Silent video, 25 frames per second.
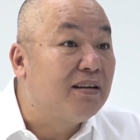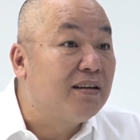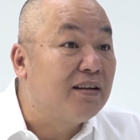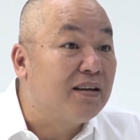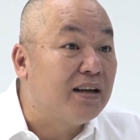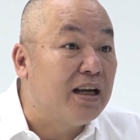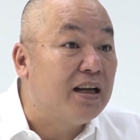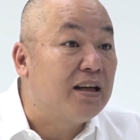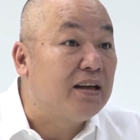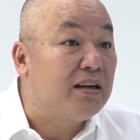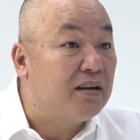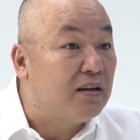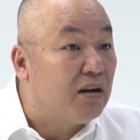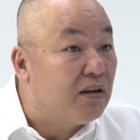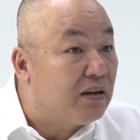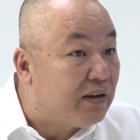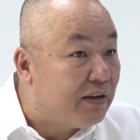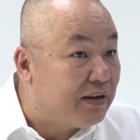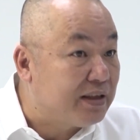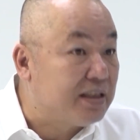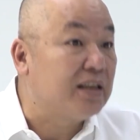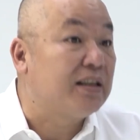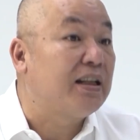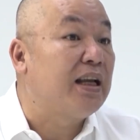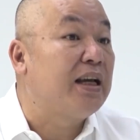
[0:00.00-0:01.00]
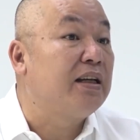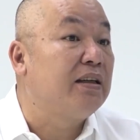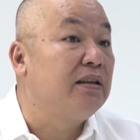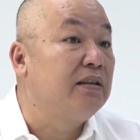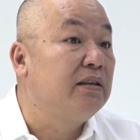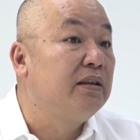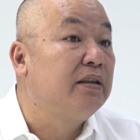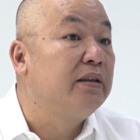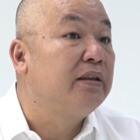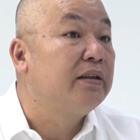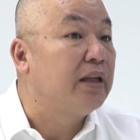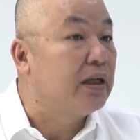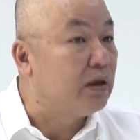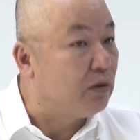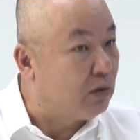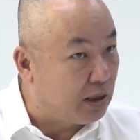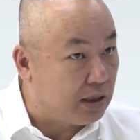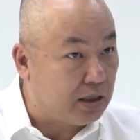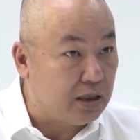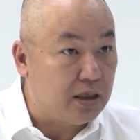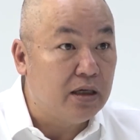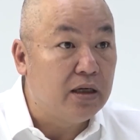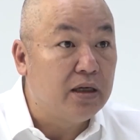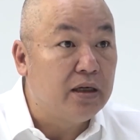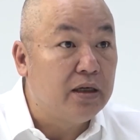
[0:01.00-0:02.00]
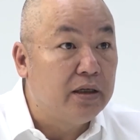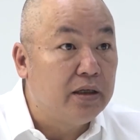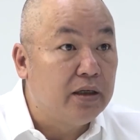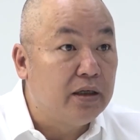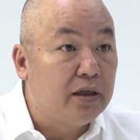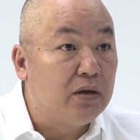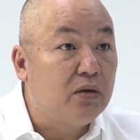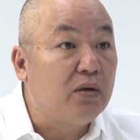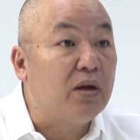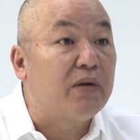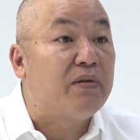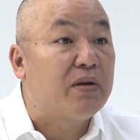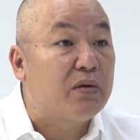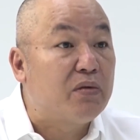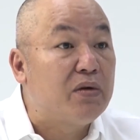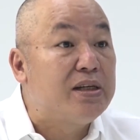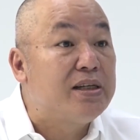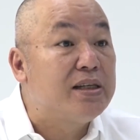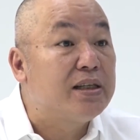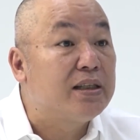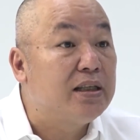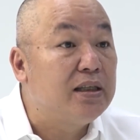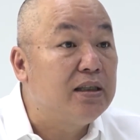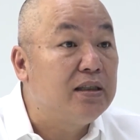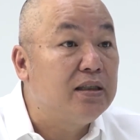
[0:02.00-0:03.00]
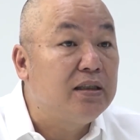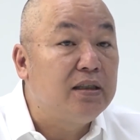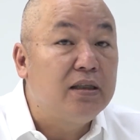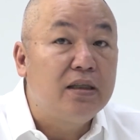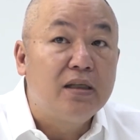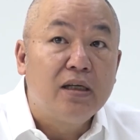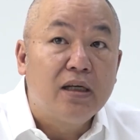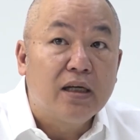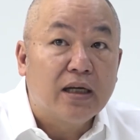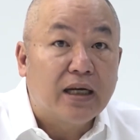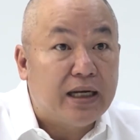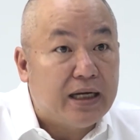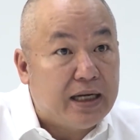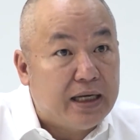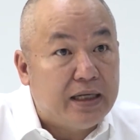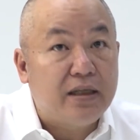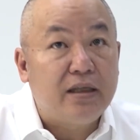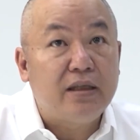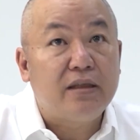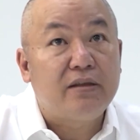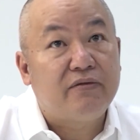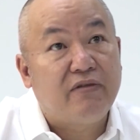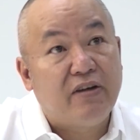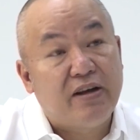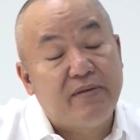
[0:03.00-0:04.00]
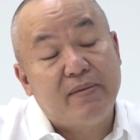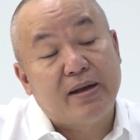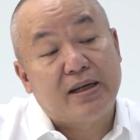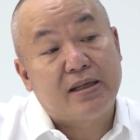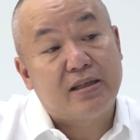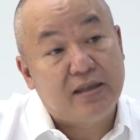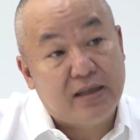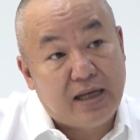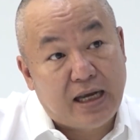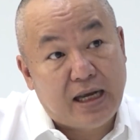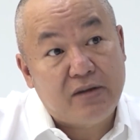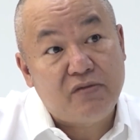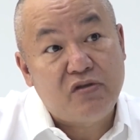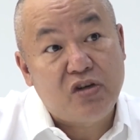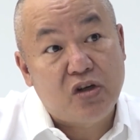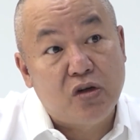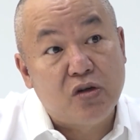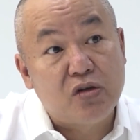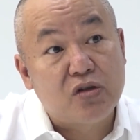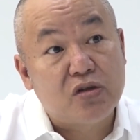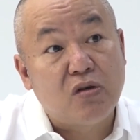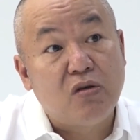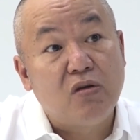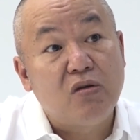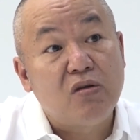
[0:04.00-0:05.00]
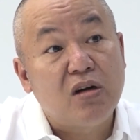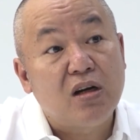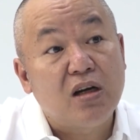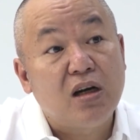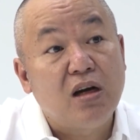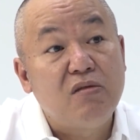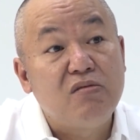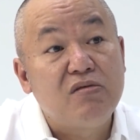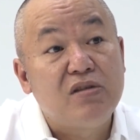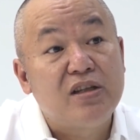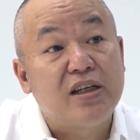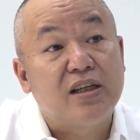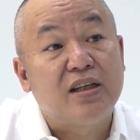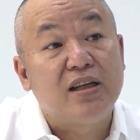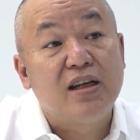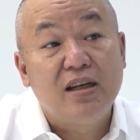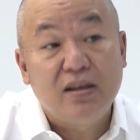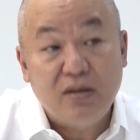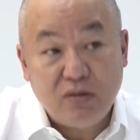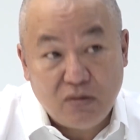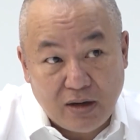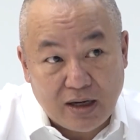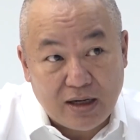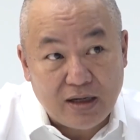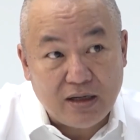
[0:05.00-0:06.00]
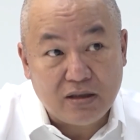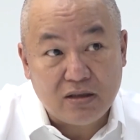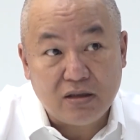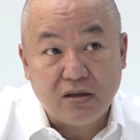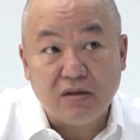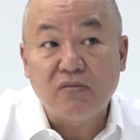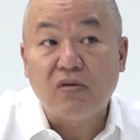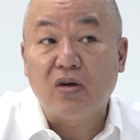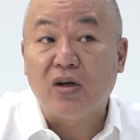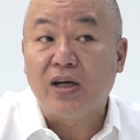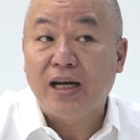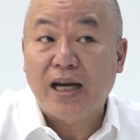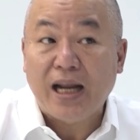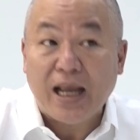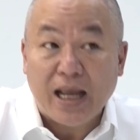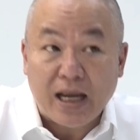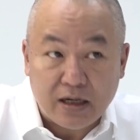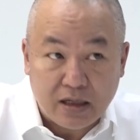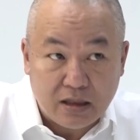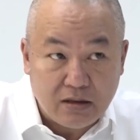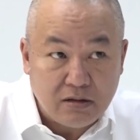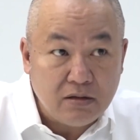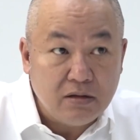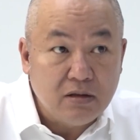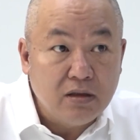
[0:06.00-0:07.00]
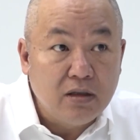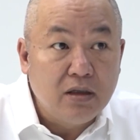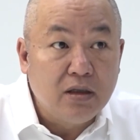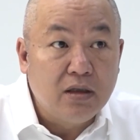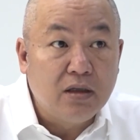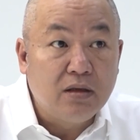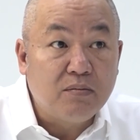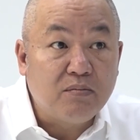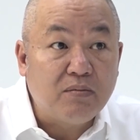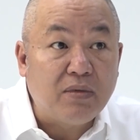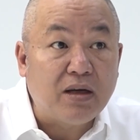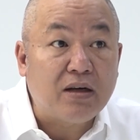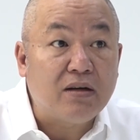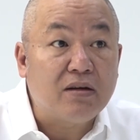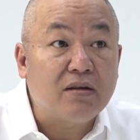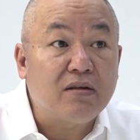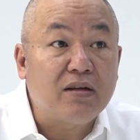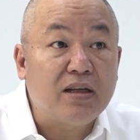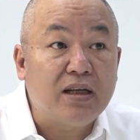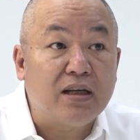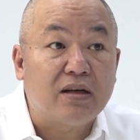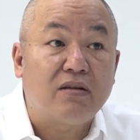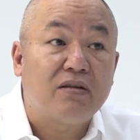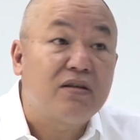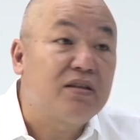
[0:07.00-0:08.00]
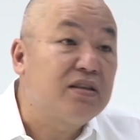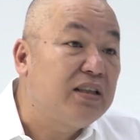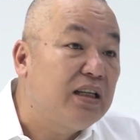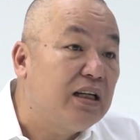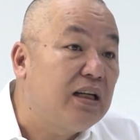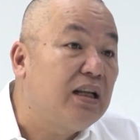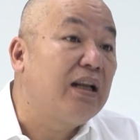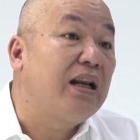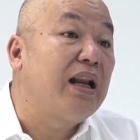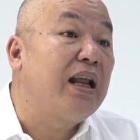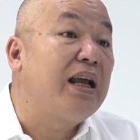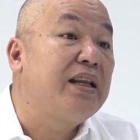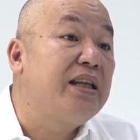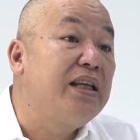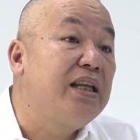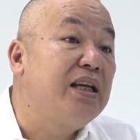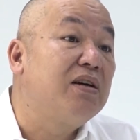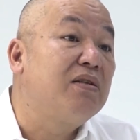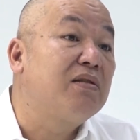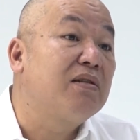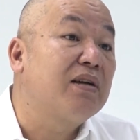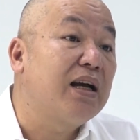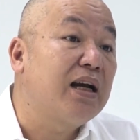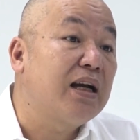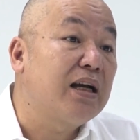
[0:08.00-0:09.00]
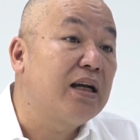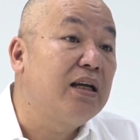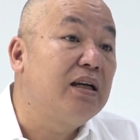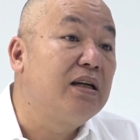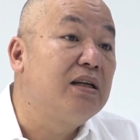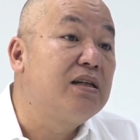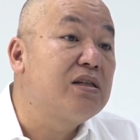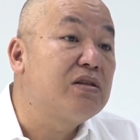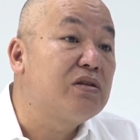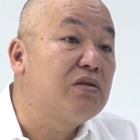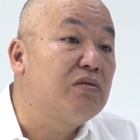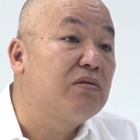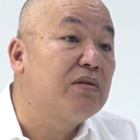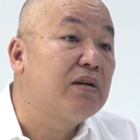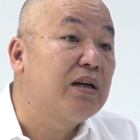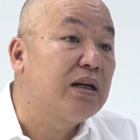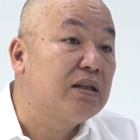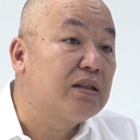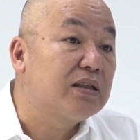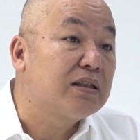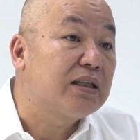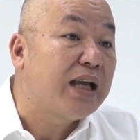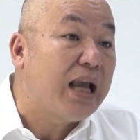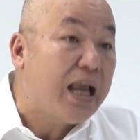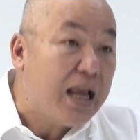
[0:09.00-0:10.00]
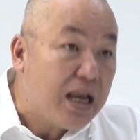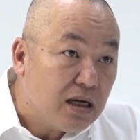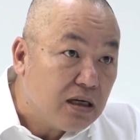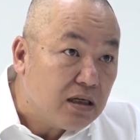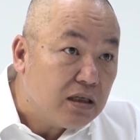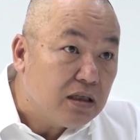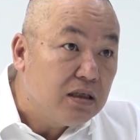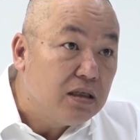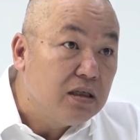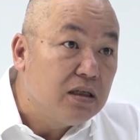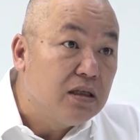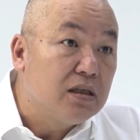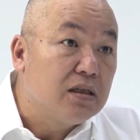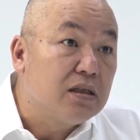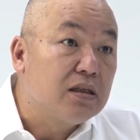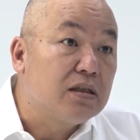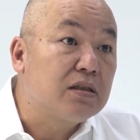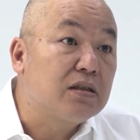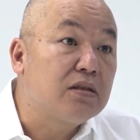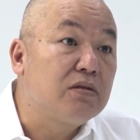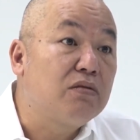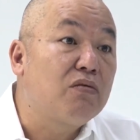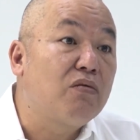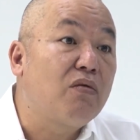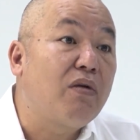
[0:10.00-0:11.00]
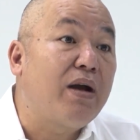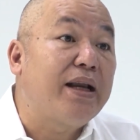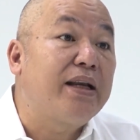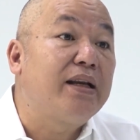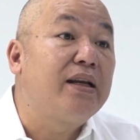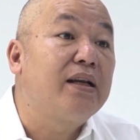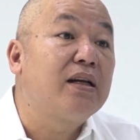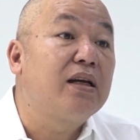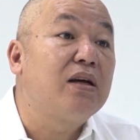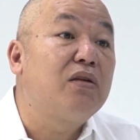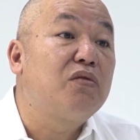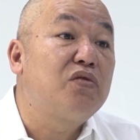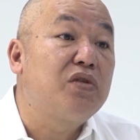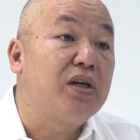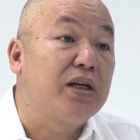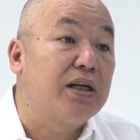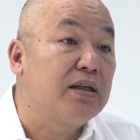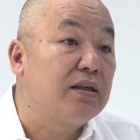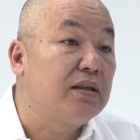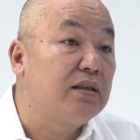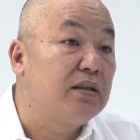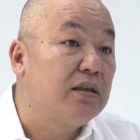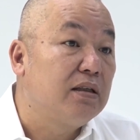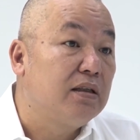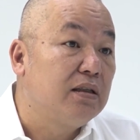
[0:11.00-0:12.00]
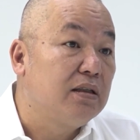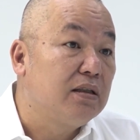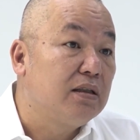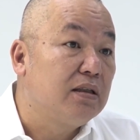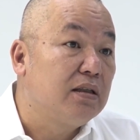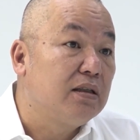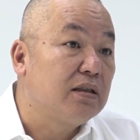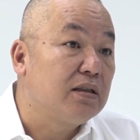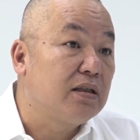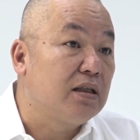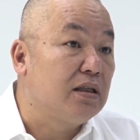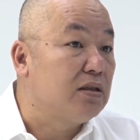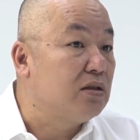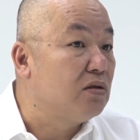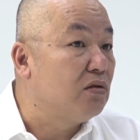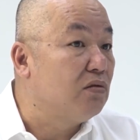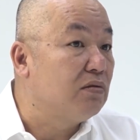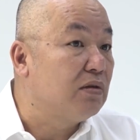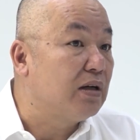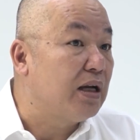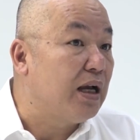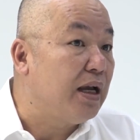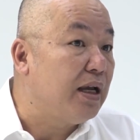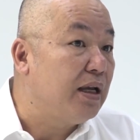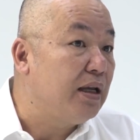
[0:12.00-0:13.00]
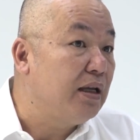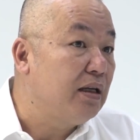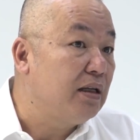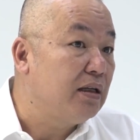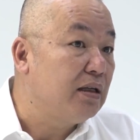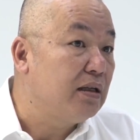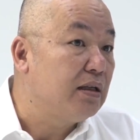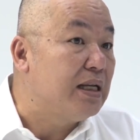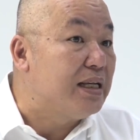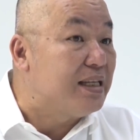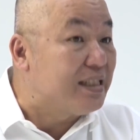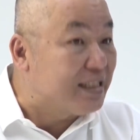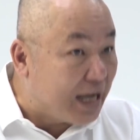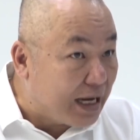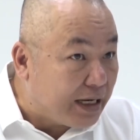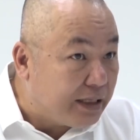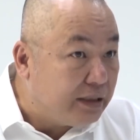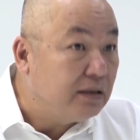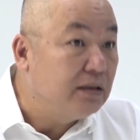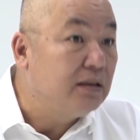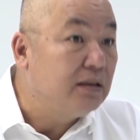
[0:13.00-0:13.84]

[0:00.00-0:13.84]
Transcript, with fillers: đấy nó phải trở thành thành luật luật về quyền riêng tư cái này thì về mặt dự án chuyển đổi số nó không chỉ đơn thuần trong của ngân hàng đâu mà nó có thể có rất là nhiều các cái ứng dụng khác xung quanh những câu chuyện sử dụng cái định danh